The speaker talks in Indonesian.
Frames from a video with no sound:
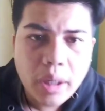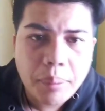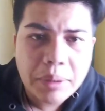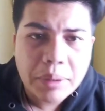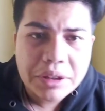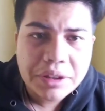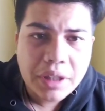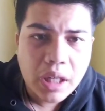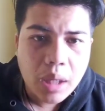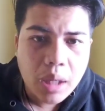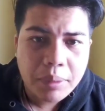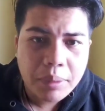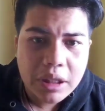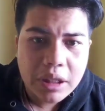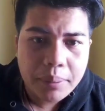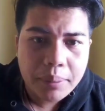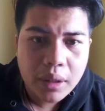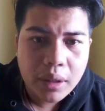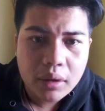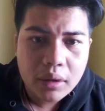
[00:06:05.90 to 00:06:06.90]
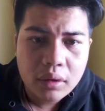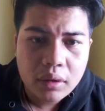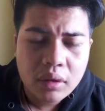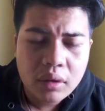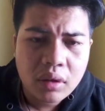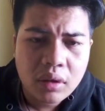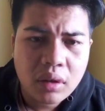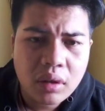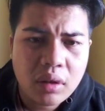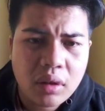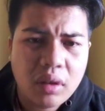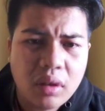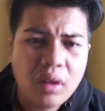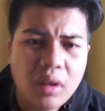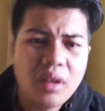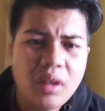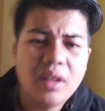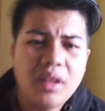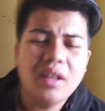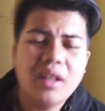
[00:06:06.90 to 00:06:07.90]
Dapat sendal apa tadi, Bang?
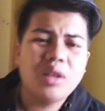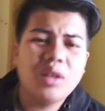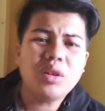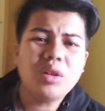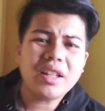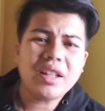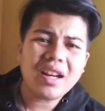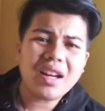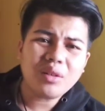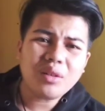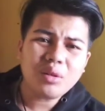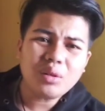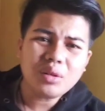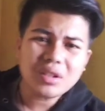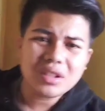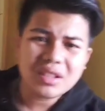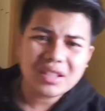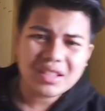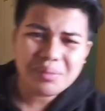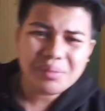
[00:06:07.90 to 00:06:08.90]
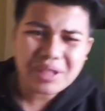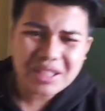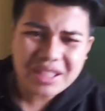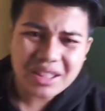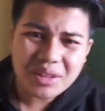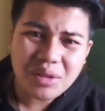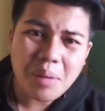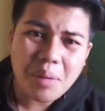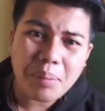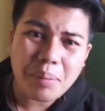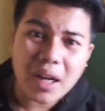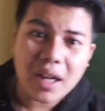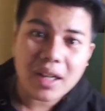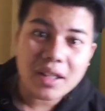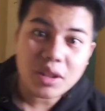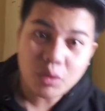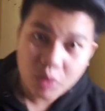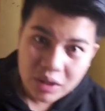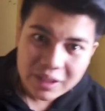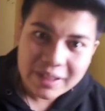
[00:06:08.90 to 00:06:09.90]
Kok kira aku ke masjid itu
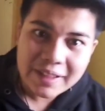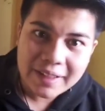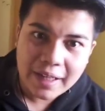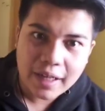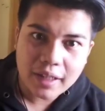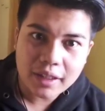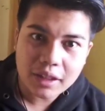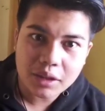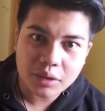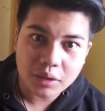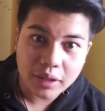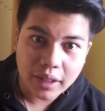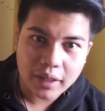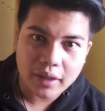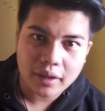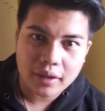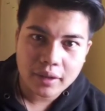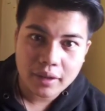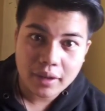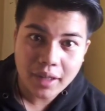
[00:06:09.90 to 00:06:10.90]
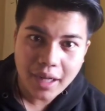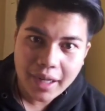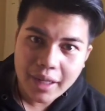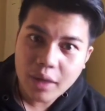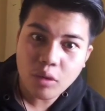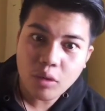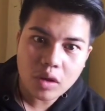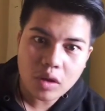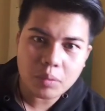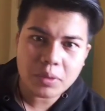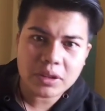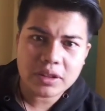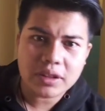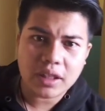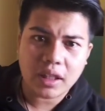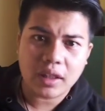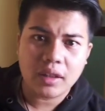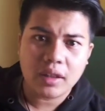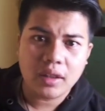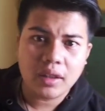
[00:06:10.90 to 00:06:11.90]
apa? Nyuri sendal gitu ya? Nggak ada uang beli
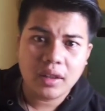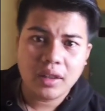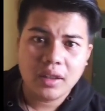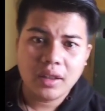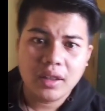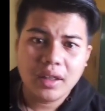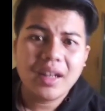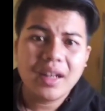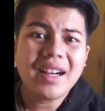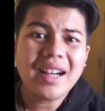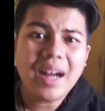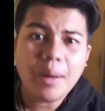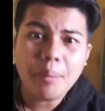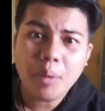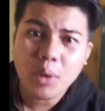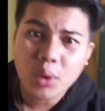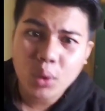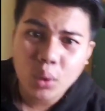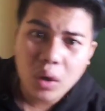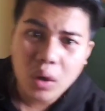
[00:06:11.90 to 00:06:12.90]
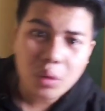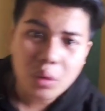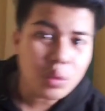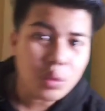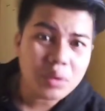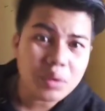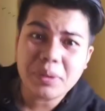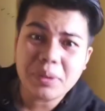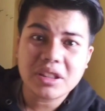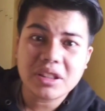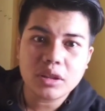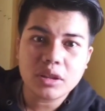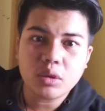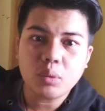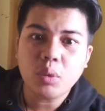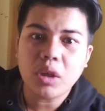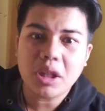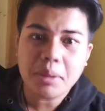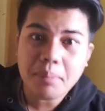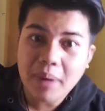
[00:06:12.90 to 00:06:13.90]
sendal. Enggak bodoh, aku tuh masjid
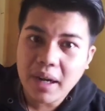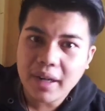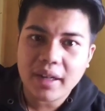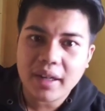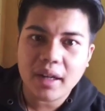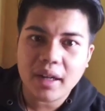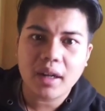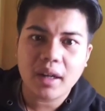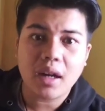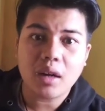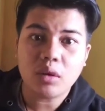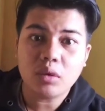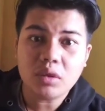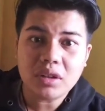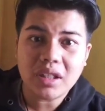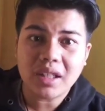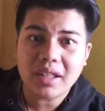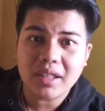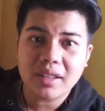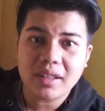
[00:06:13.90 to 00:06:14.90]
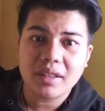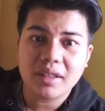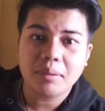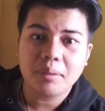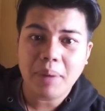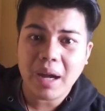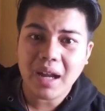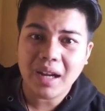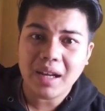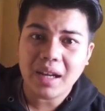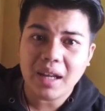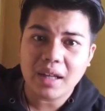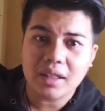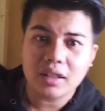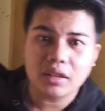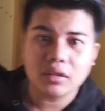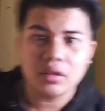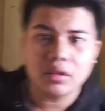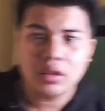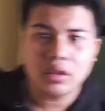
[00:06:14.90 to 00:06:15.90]
itu buat ibadah. Aku nyari
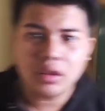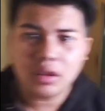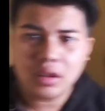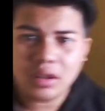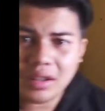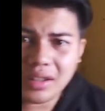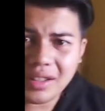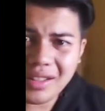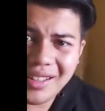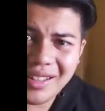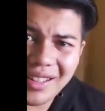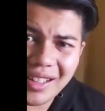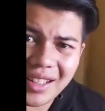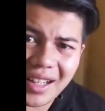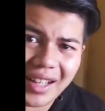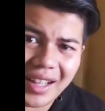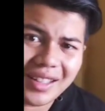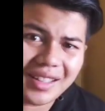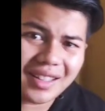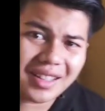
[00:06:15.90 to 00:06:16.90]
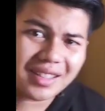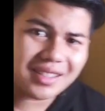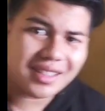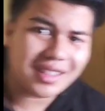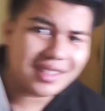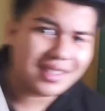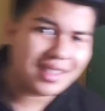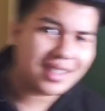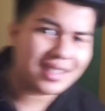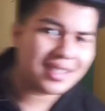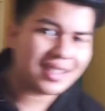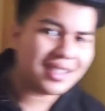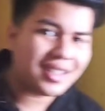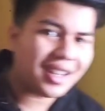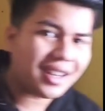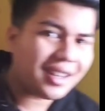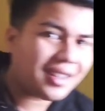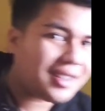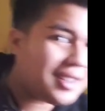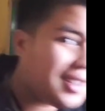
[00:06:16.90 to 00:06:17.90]
pahala gitu. Gila dikira nyari-nyari
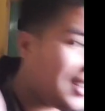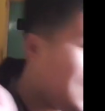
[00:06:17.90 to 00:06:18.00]
sendal.